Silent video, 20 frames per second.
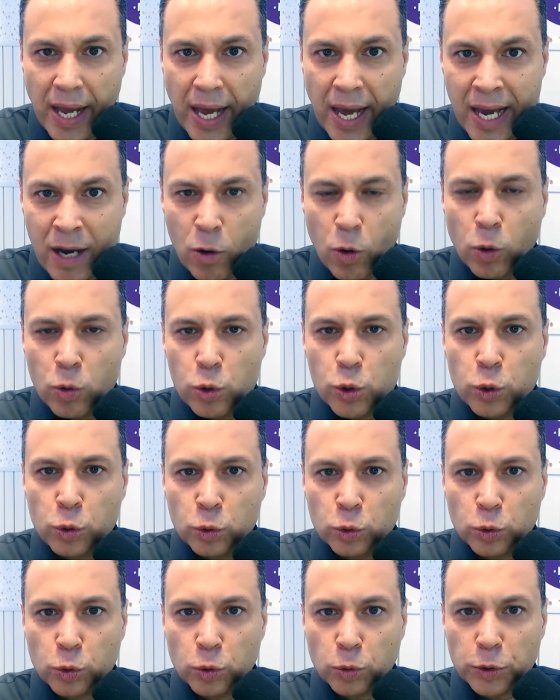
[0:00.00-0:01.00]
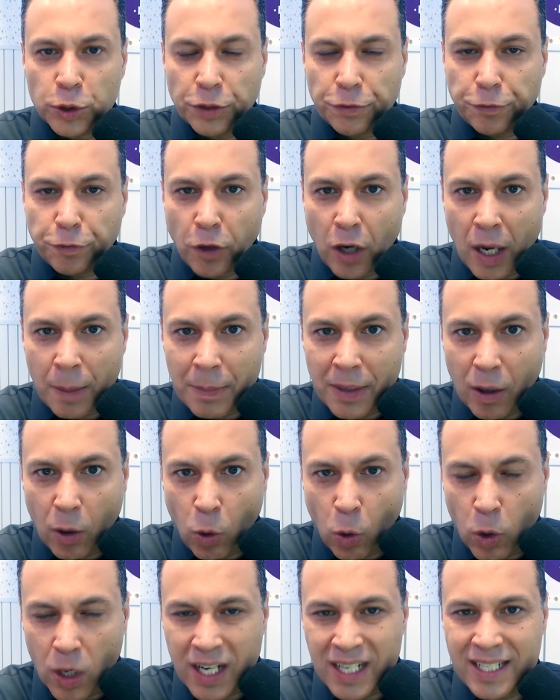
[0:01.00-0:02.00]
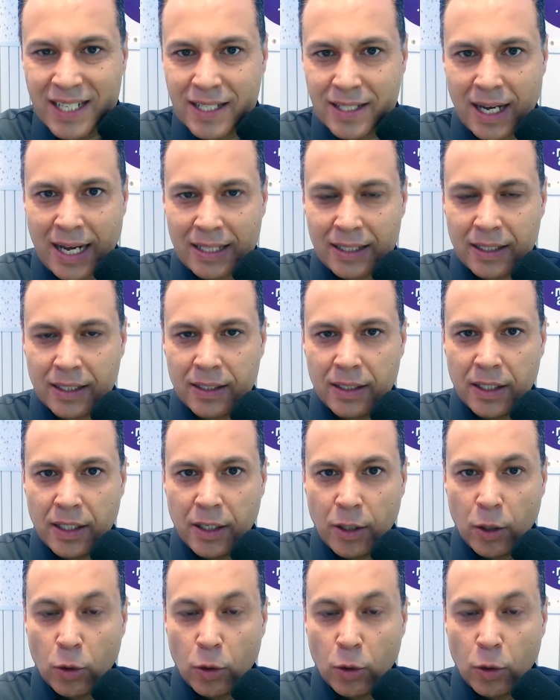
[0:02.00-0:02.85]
em conjunto, de forma organizada.